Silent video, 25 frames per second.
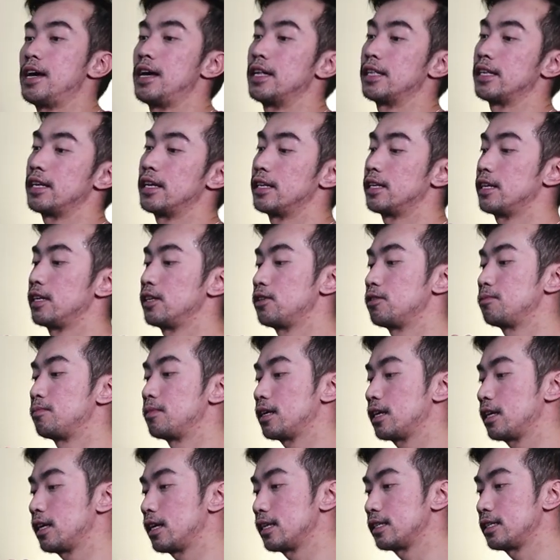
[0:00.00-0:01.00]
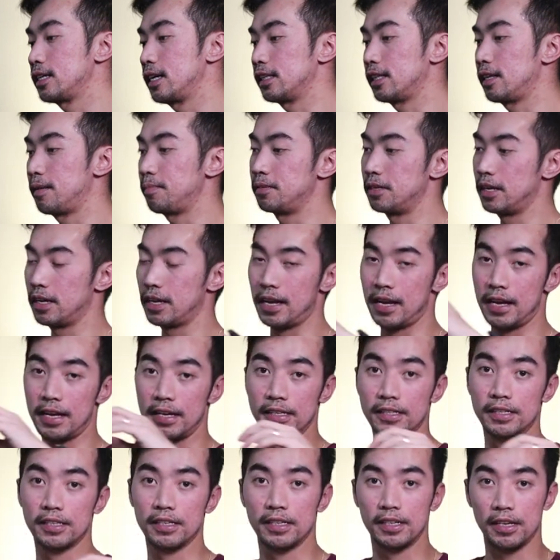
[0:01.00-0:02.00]
Ayan, ganyan yung magiging setup niya
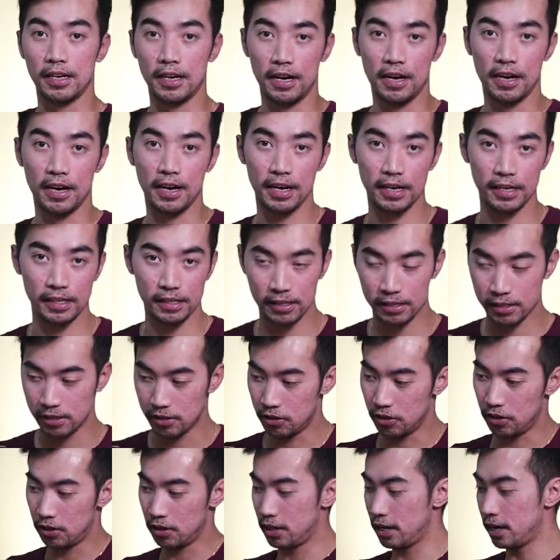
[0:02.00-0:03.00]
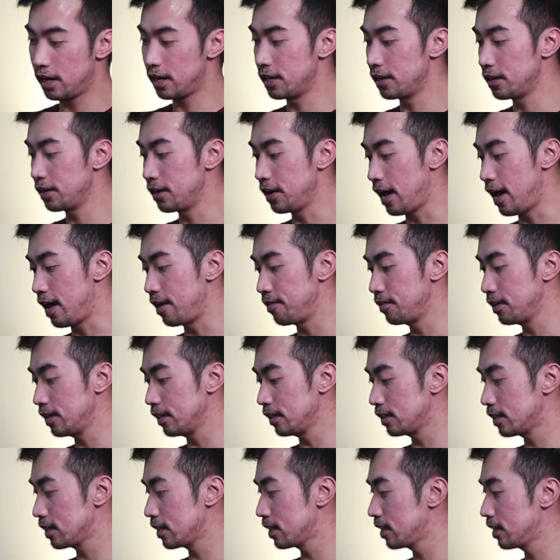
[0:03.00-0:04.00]
guys. Alright, so there you have
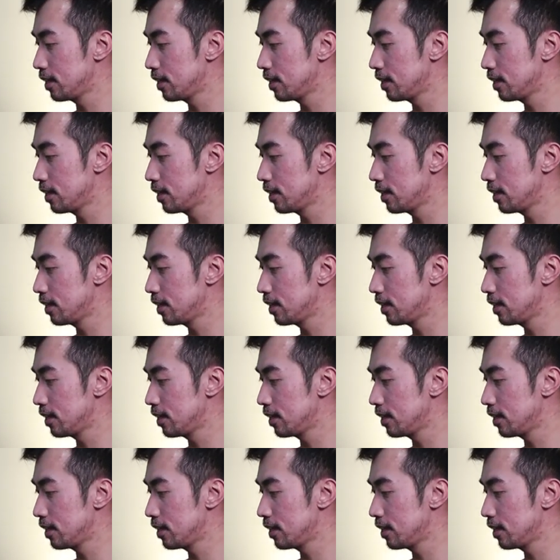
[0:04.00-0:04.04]
it.